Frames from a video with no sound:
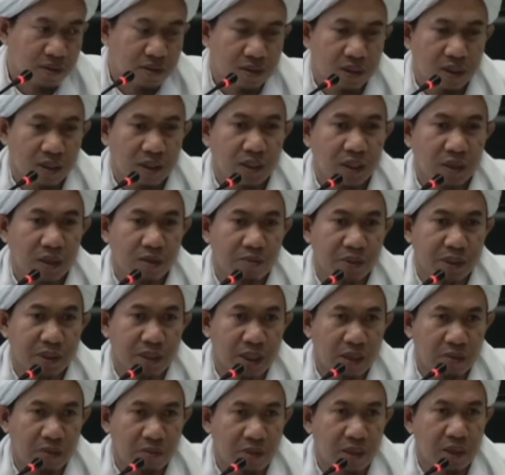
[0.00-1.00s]
jadi yang
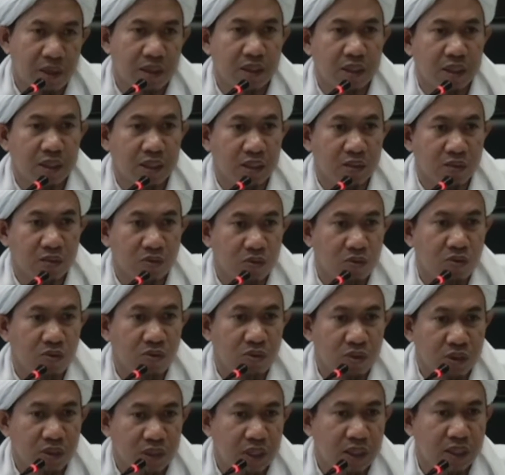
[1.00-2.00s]
pertama dia
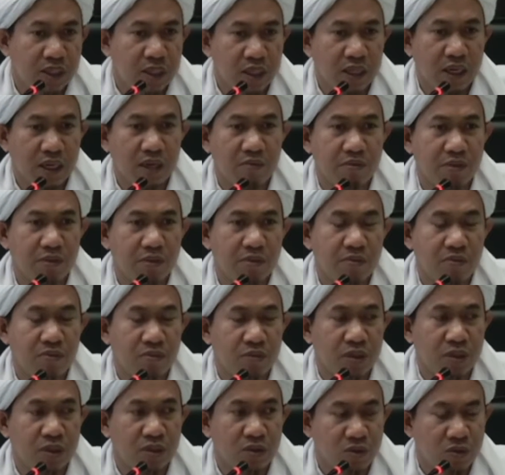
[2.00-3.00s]
tuduh dia dengan ber,
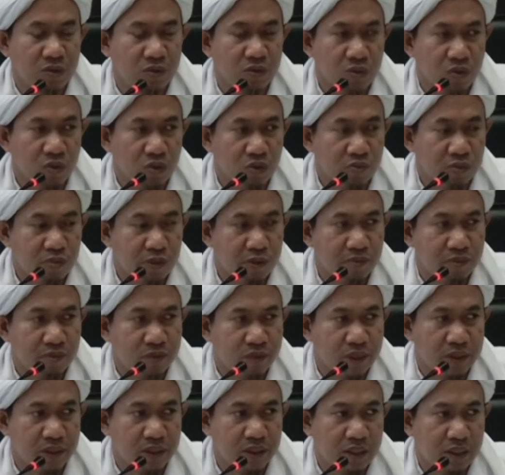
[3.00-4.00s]
tuduh
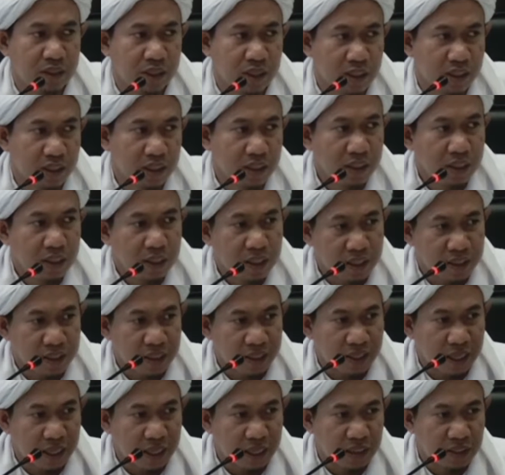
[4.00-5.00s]
berbuat zina
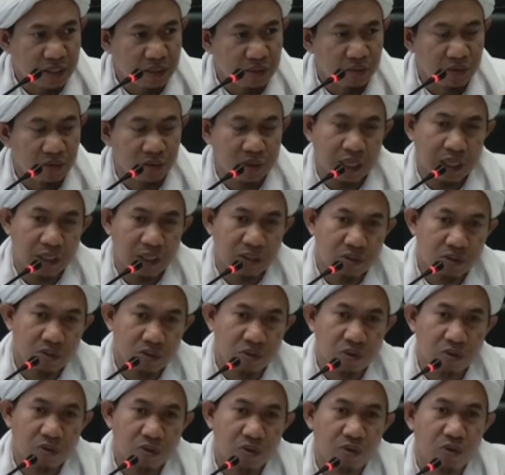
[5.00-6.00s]
ketika itu
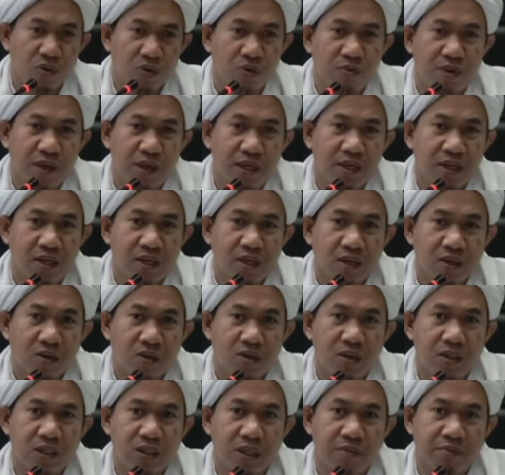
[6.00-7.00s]
jatuh hukuman
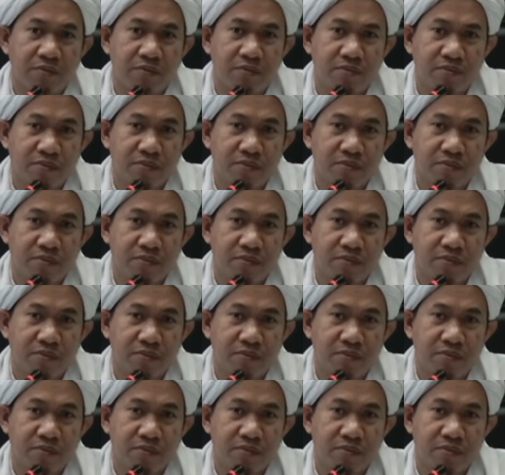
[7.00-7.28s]
kodab